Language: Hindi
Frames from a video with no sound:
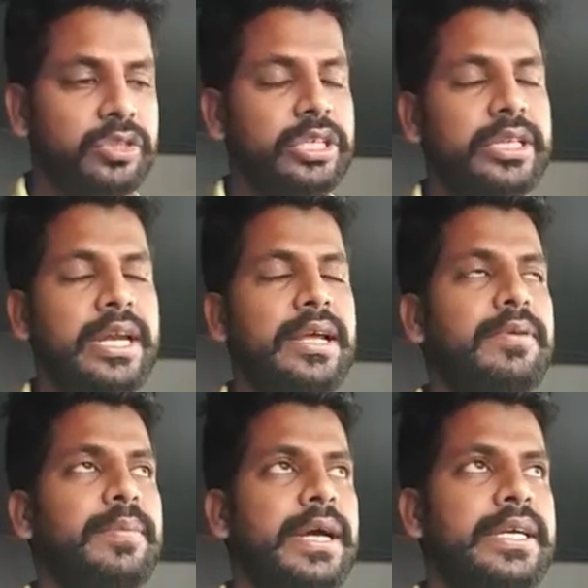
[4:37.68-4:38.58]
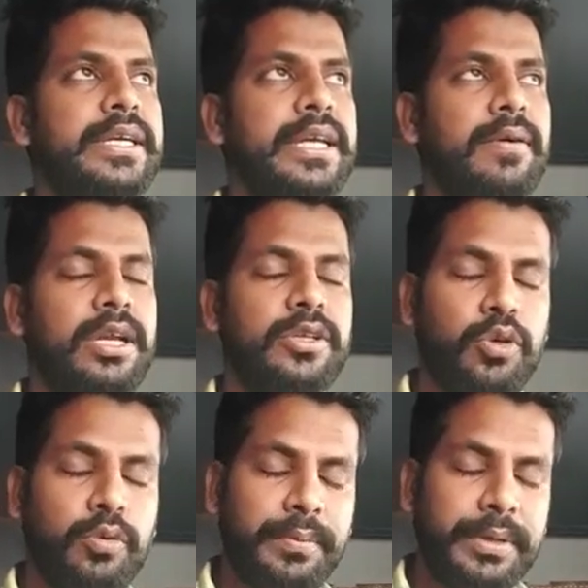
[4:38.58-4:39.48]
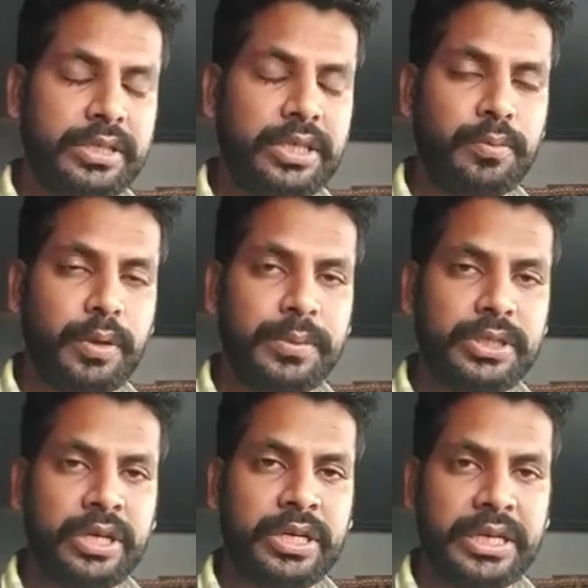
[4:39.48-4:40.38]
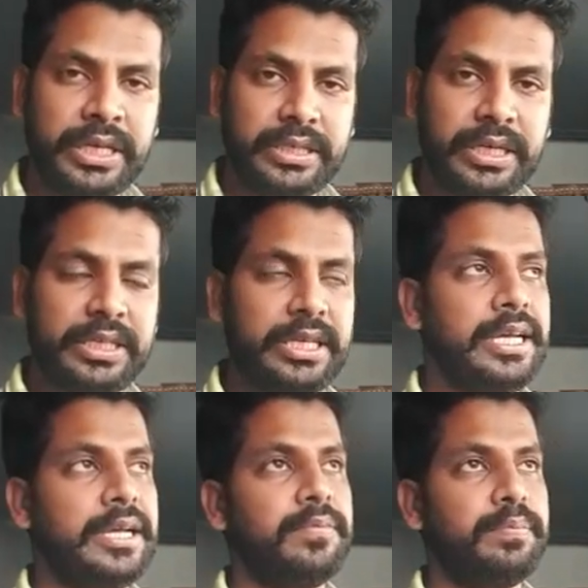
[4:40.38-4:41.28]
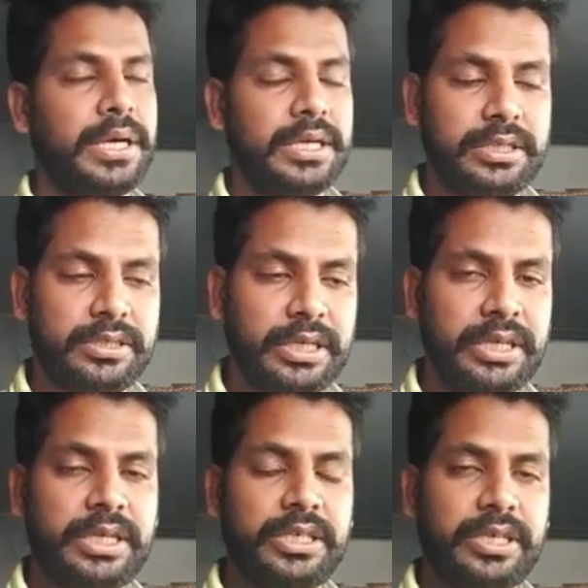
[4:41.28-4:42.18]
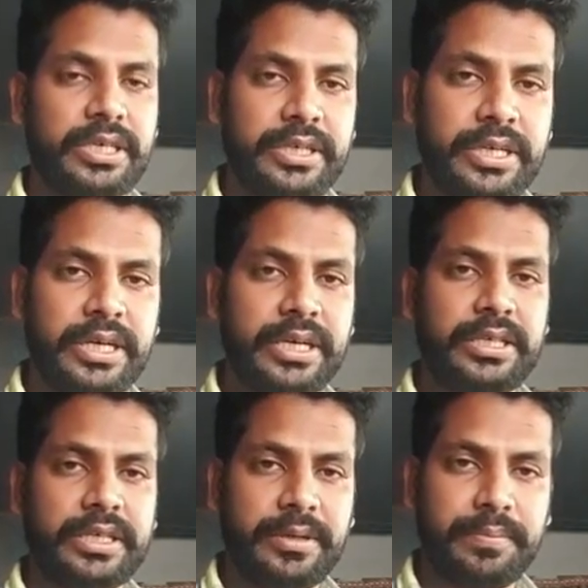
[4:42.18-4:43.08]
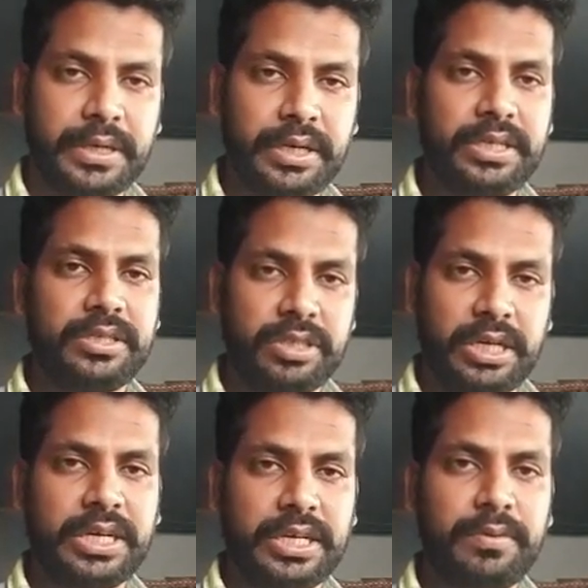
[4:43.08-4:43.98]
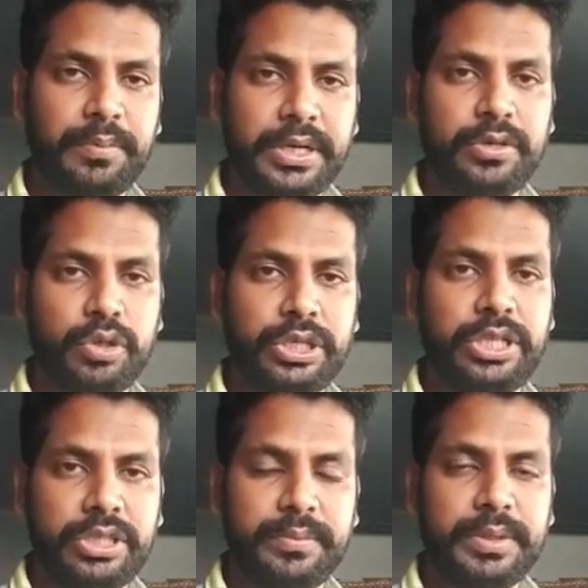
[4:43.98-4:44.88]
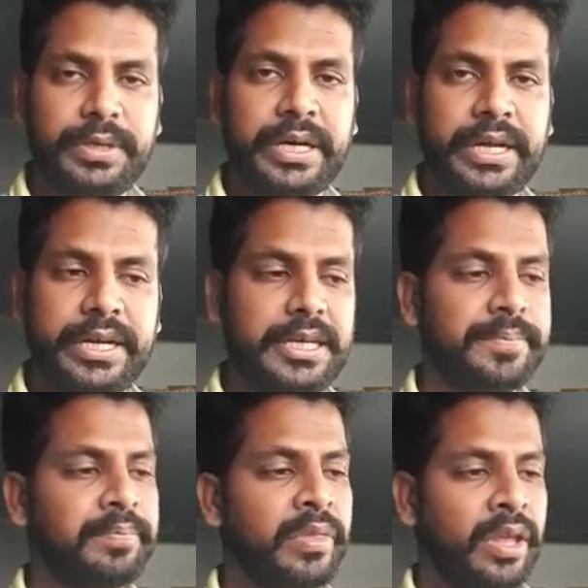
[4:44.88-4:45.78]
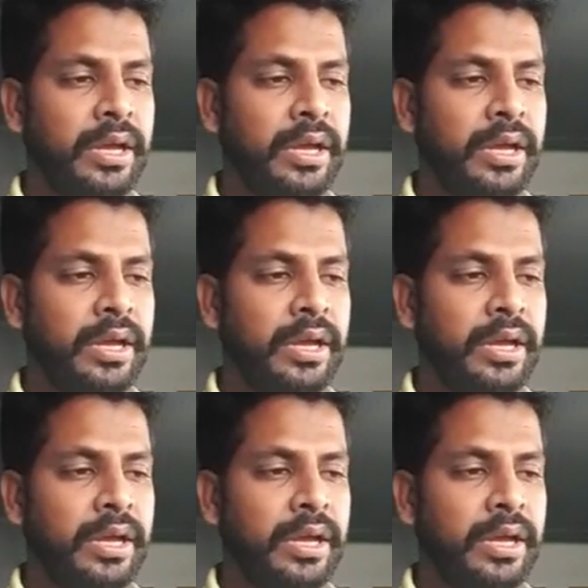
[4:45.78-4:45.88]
जितने भी भाई इंडिया वाले जो भी मेरे से इन्फॉर्मेशन लेना चाहते हैं पाकिस्तान के चाहे इंडिया के चाहे बांग्लादेश जहाँ के भी मेरी जो हिंदी समझ में आ रही है